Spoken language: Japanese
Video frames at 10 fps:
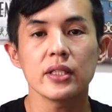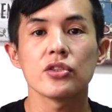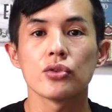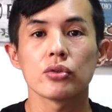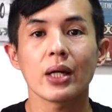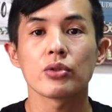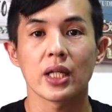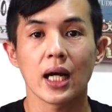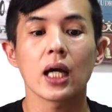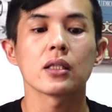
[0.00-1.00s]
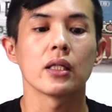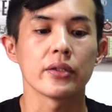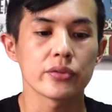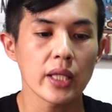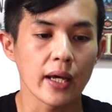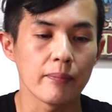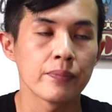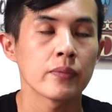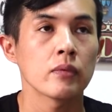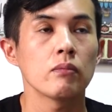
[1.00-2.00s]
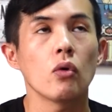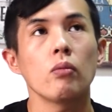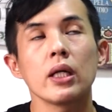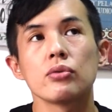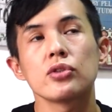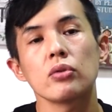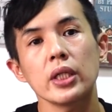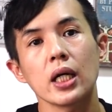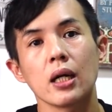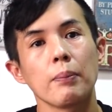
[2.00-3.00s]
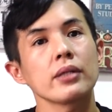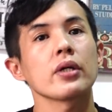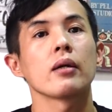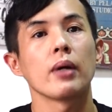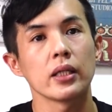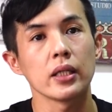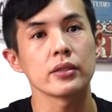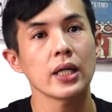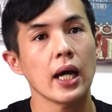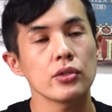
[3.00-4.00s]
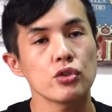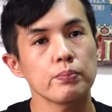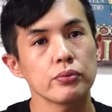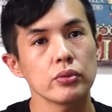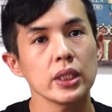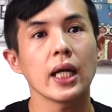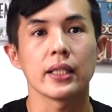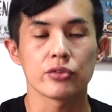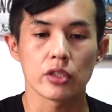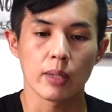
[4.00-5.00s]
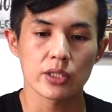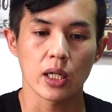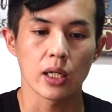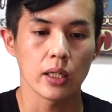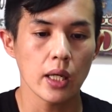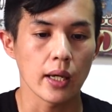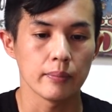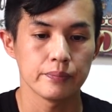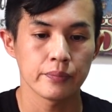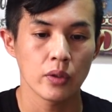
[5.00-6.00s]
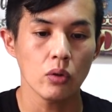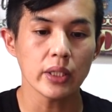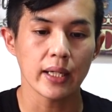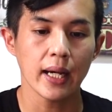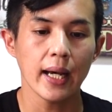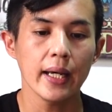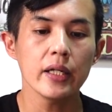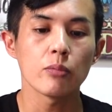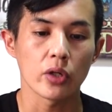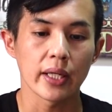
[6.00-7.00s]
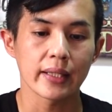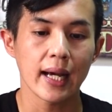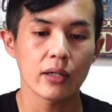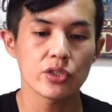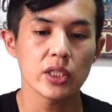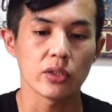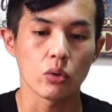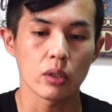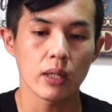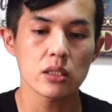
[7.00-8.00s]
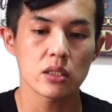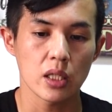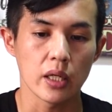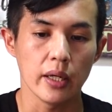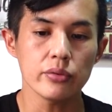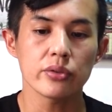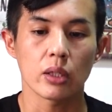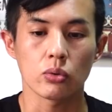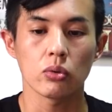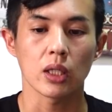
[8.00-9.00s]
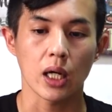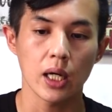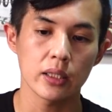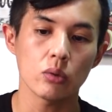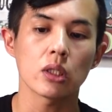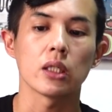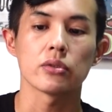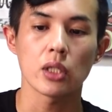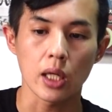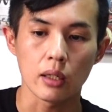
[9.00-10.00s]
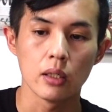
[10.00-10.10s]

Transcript: 然渋滞をしてなかったんですね。もうほんまにうちの家からパサイまでさんじゅっぷん以内で着きましたからね。ほいで帰りもね、タクシーに乗りまして、エッサを通って帰っておったんですね。